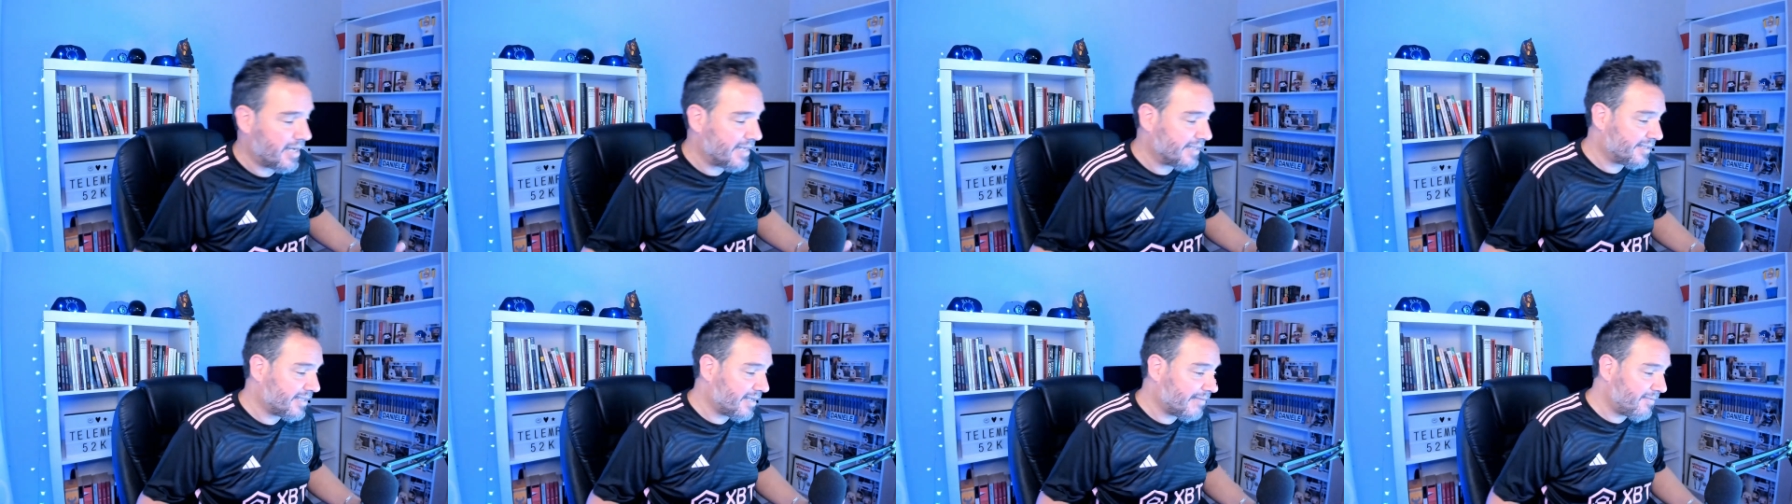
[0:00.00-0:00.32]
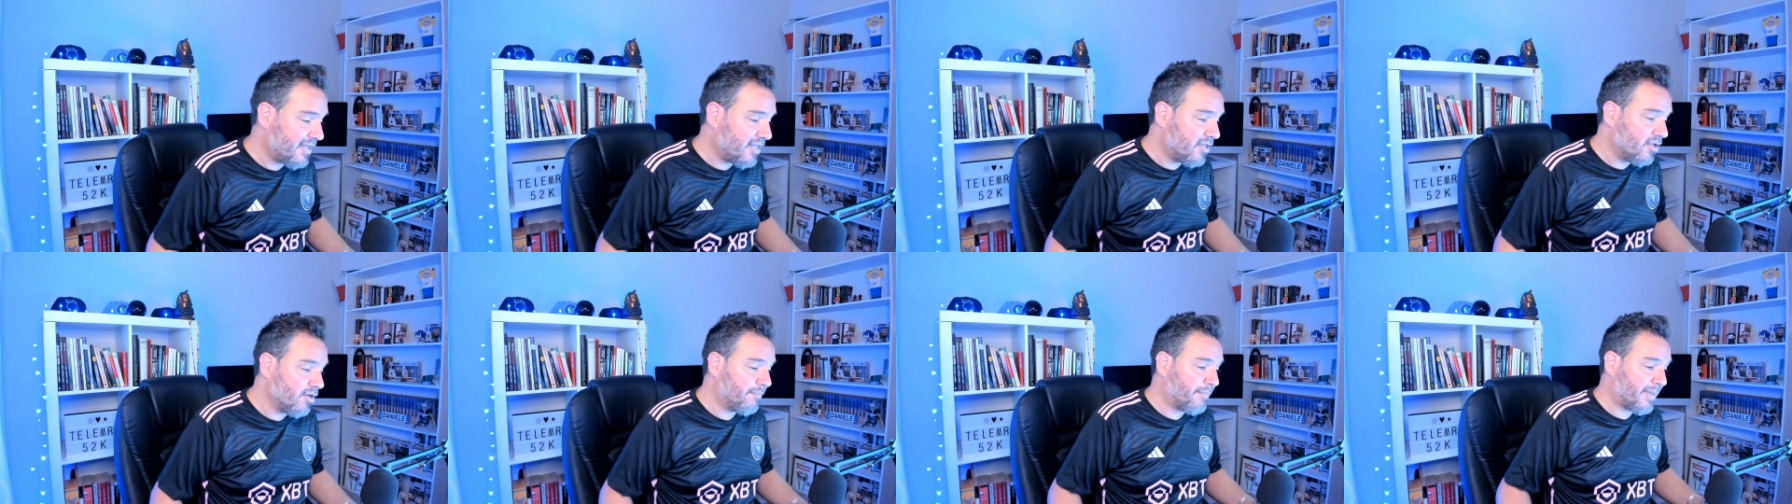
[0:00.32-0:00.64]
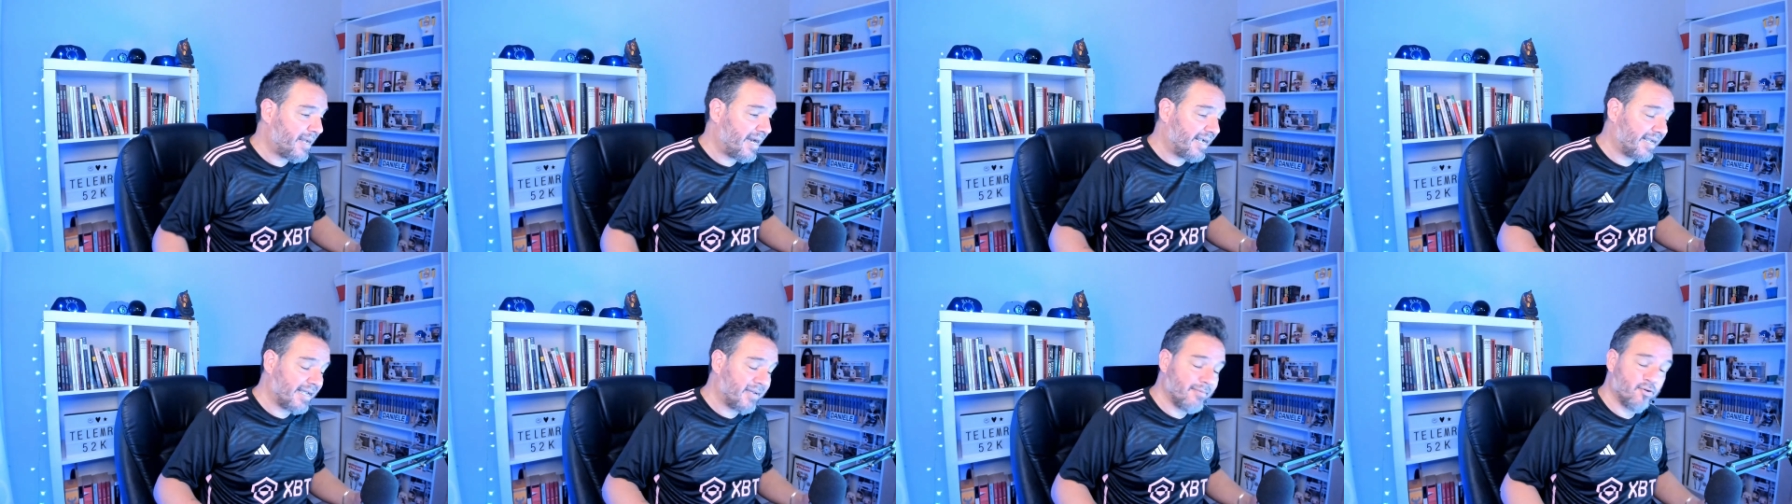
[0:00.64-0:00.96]
este vídeo,
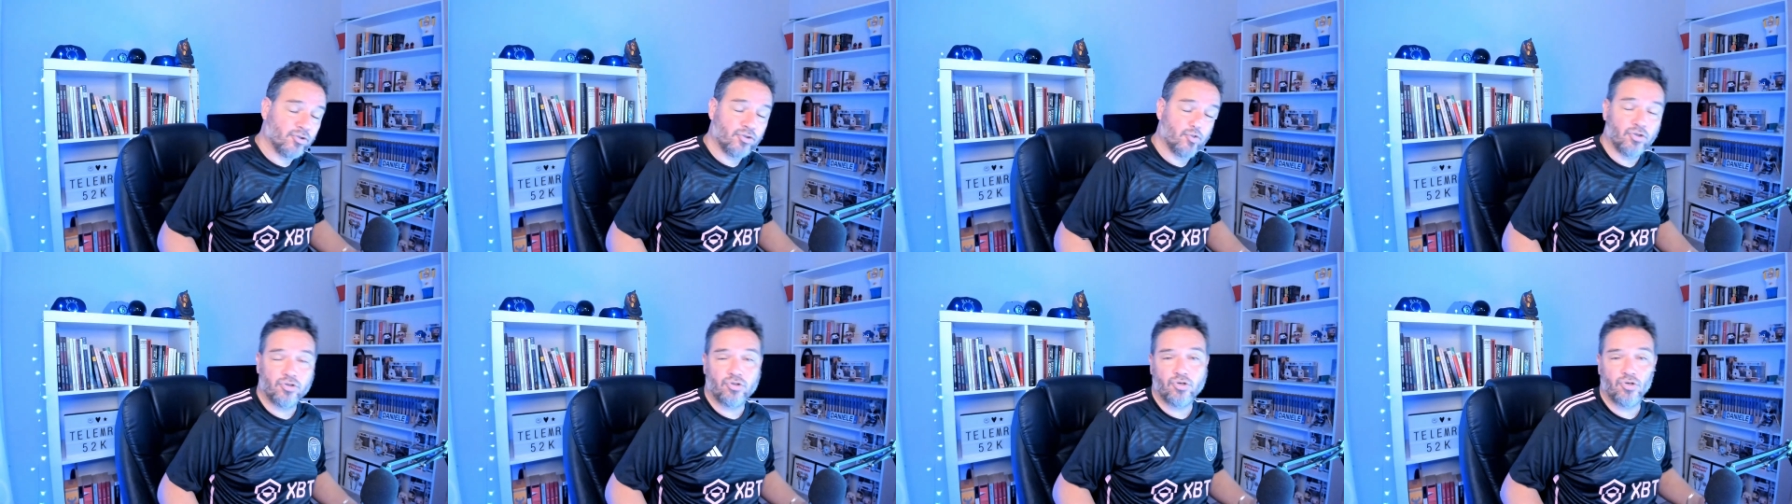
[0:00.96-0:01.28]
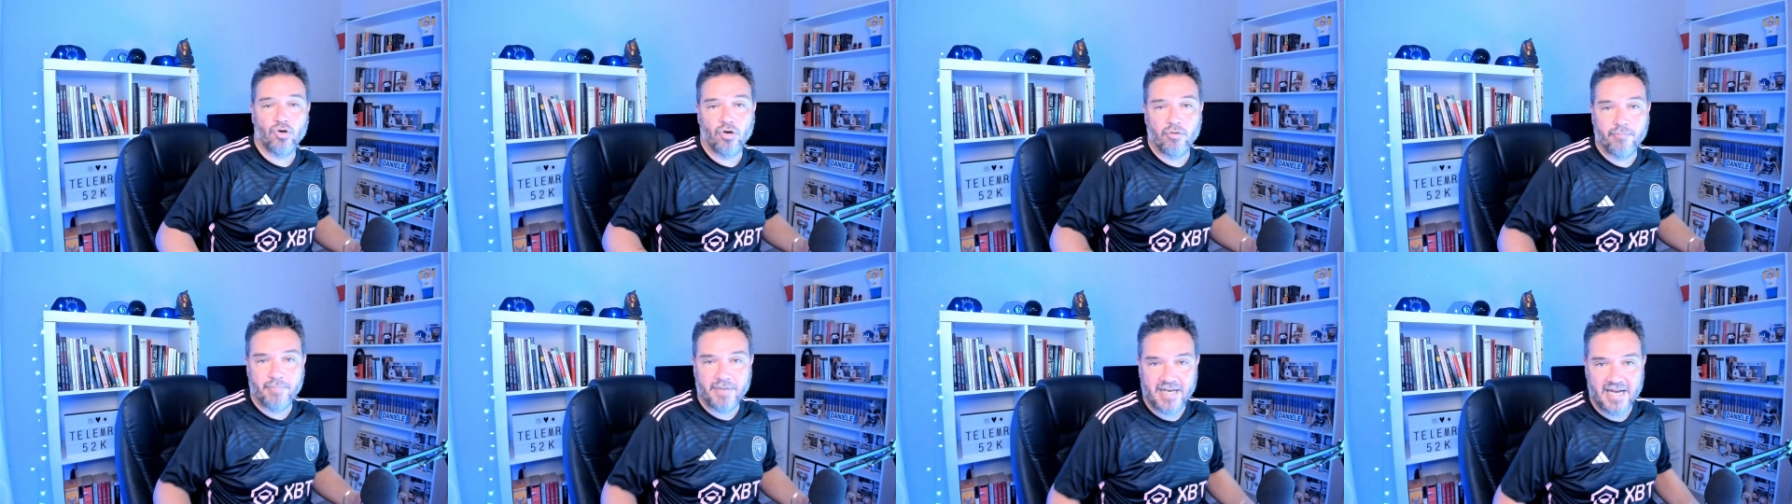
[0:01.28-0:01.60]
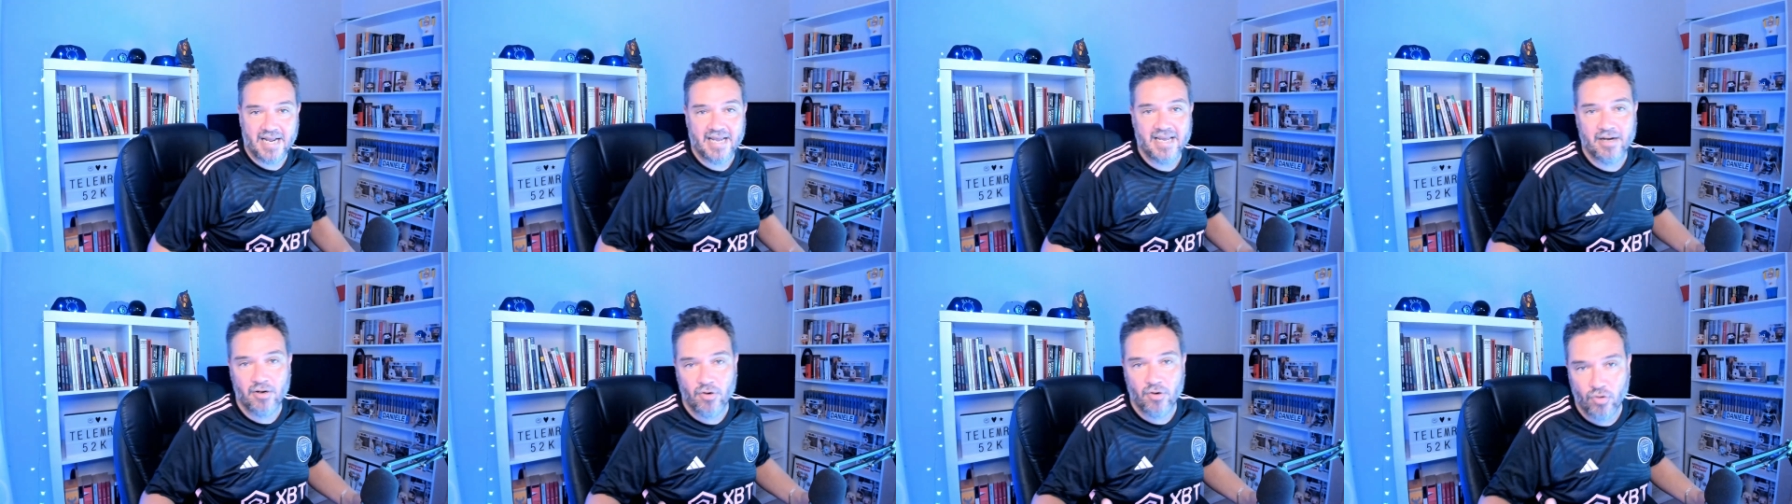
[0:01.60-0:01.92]
para que vosotros
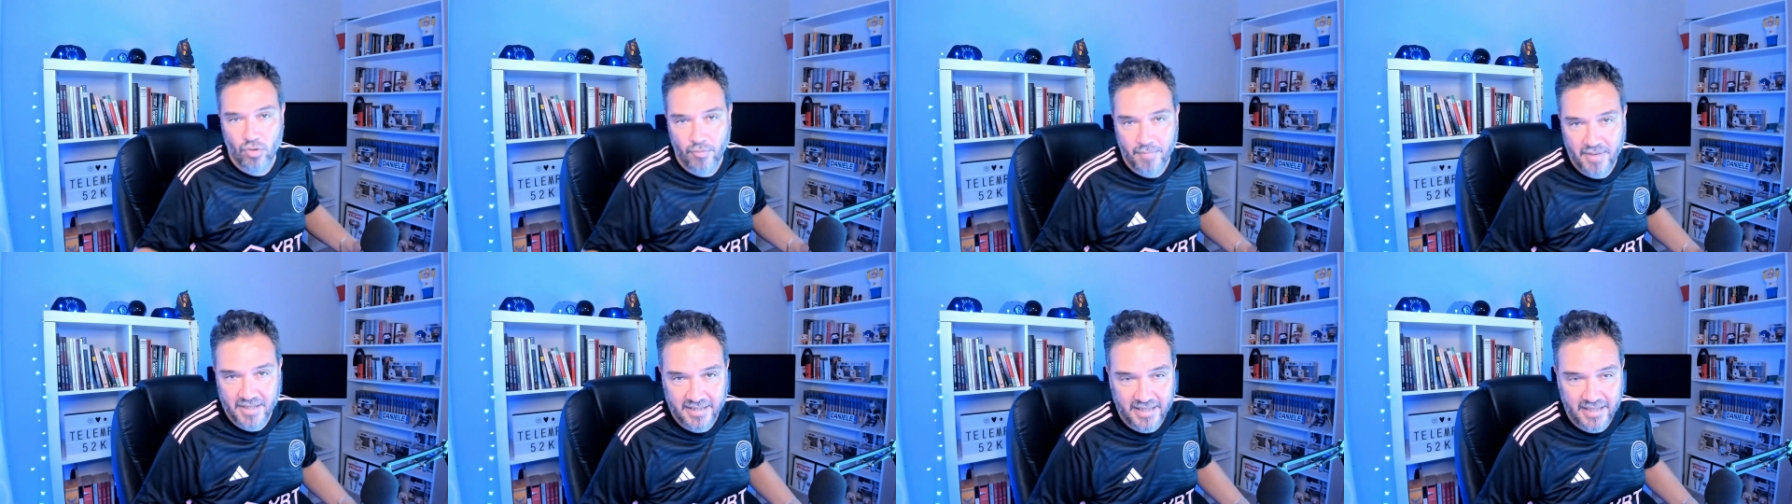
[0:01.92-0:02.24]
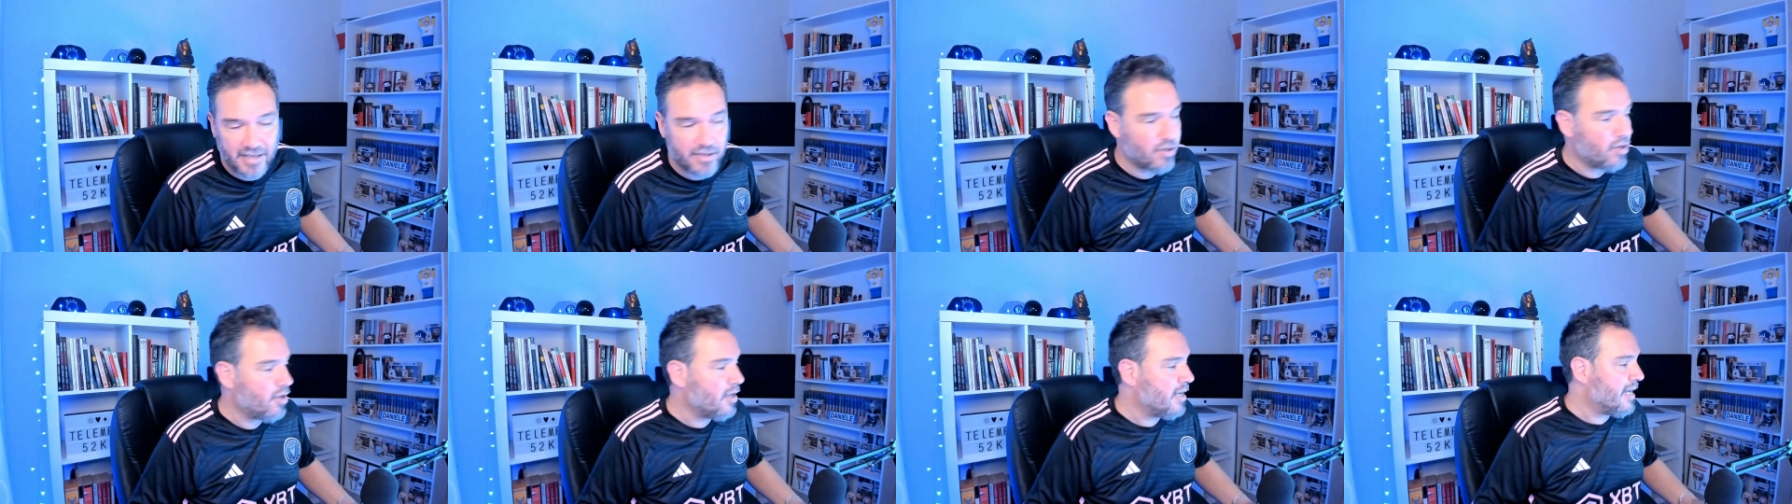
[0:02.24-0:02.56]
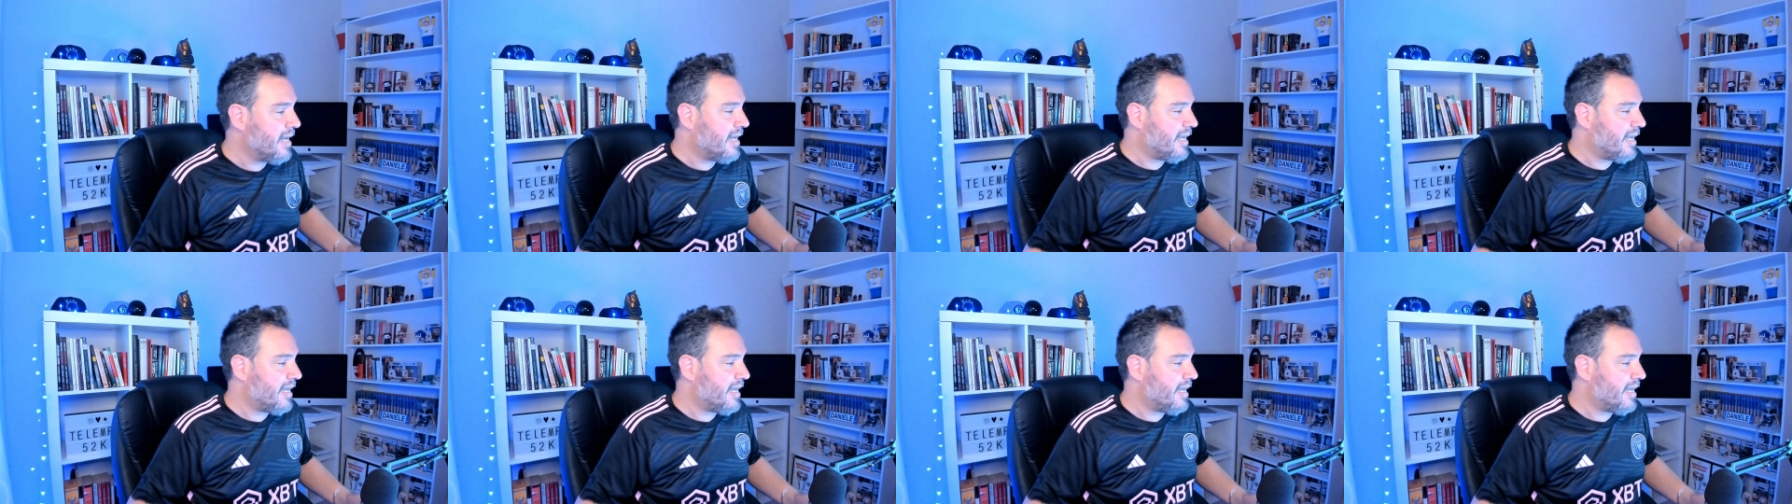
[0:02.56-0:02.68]
opinéis en los comentarios